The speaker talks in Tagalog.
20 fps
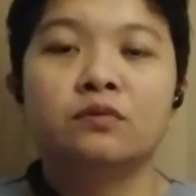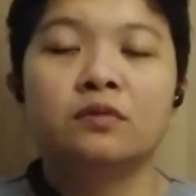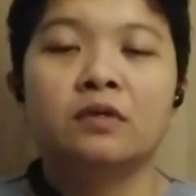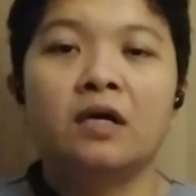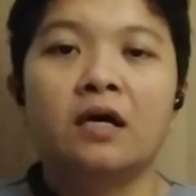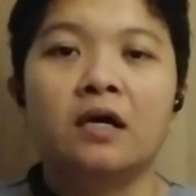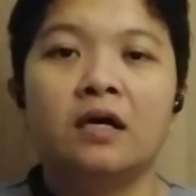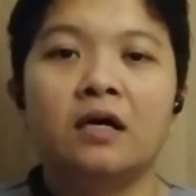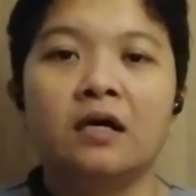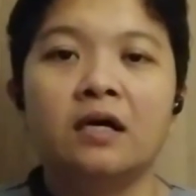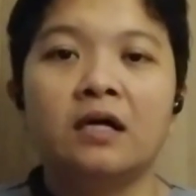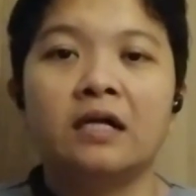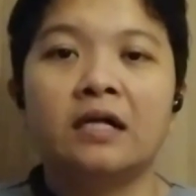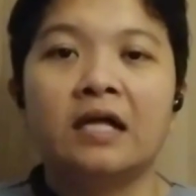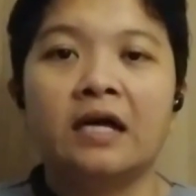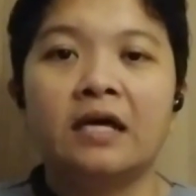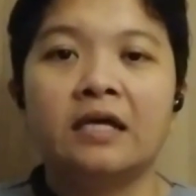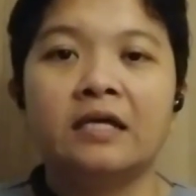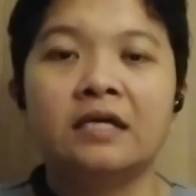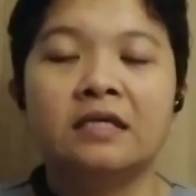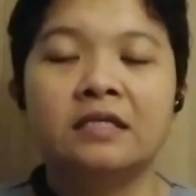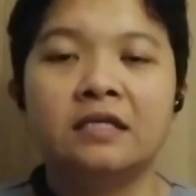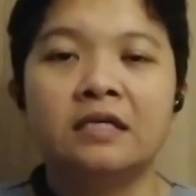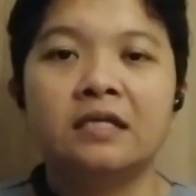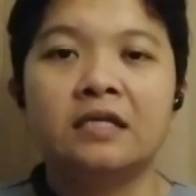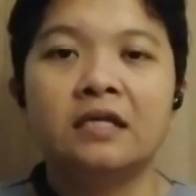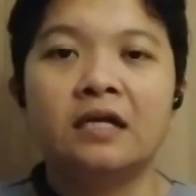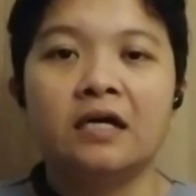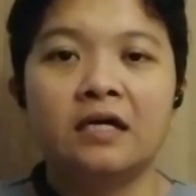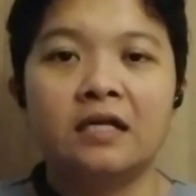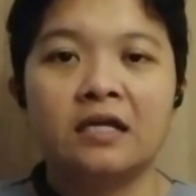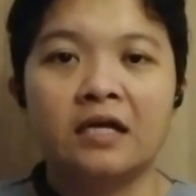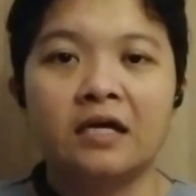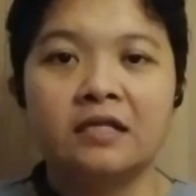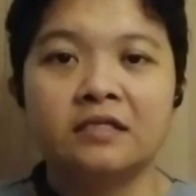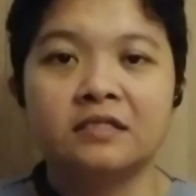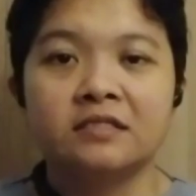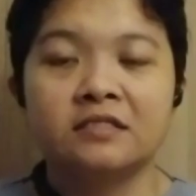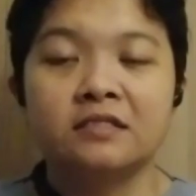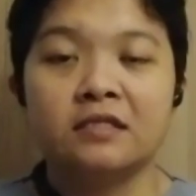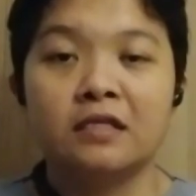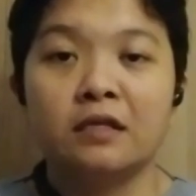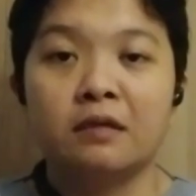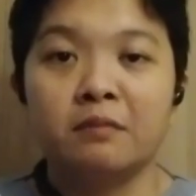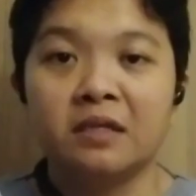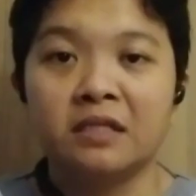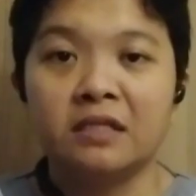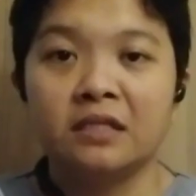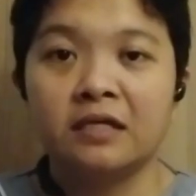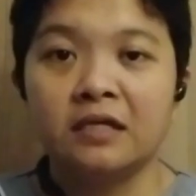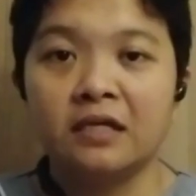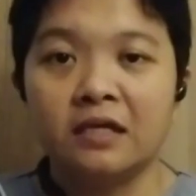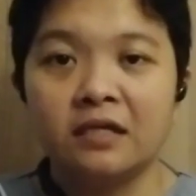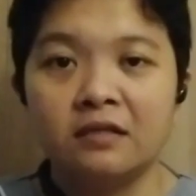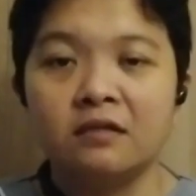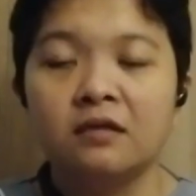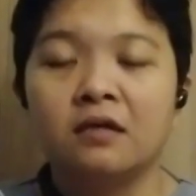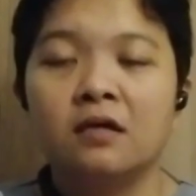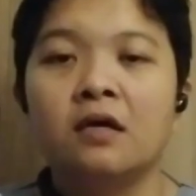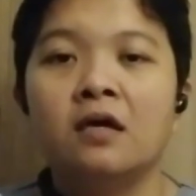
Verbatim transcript: uh, kagaya niya na nakaranas na namatayan.